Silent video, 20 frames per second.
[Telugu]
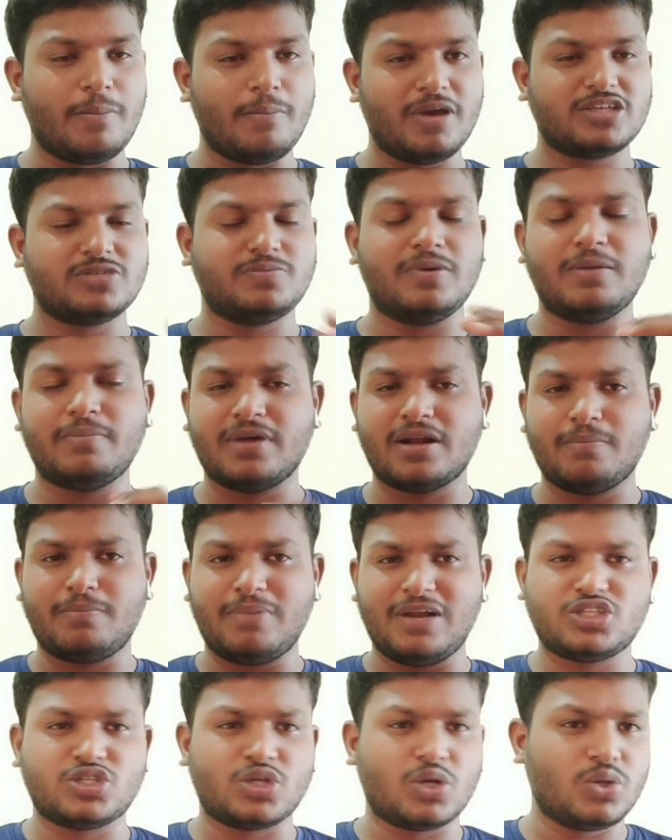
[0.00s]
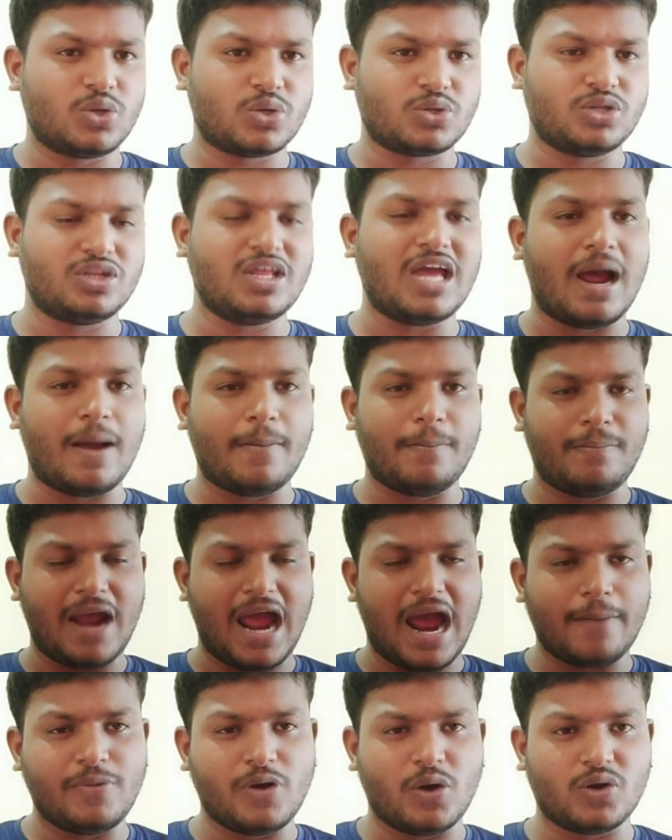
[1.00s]
ఎంఎక్స్ ప్లేయర్ మన ప్లే స్టోర్లో దొరుకుతుంది యాప్
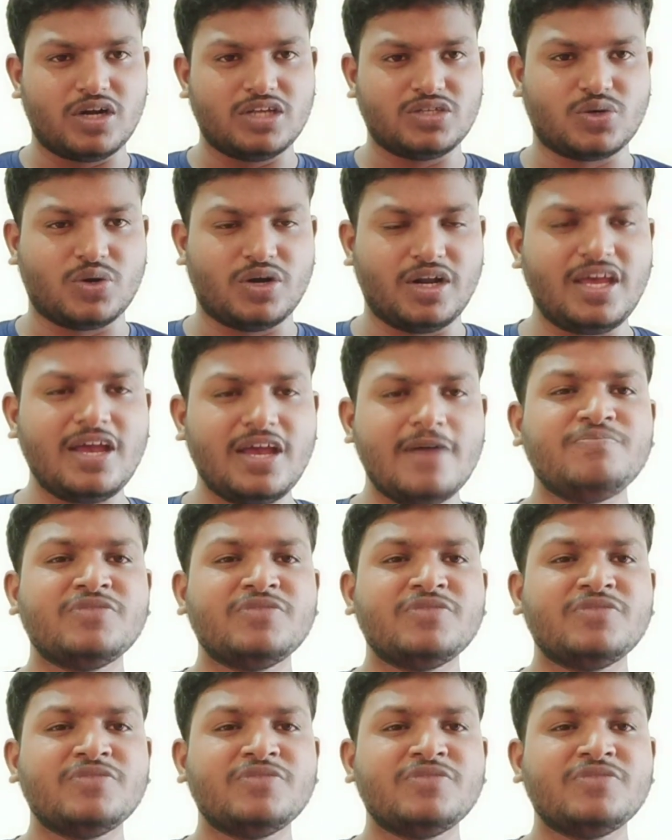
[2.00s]
యాప్ డౌన్లోడ్ చేసుకోండి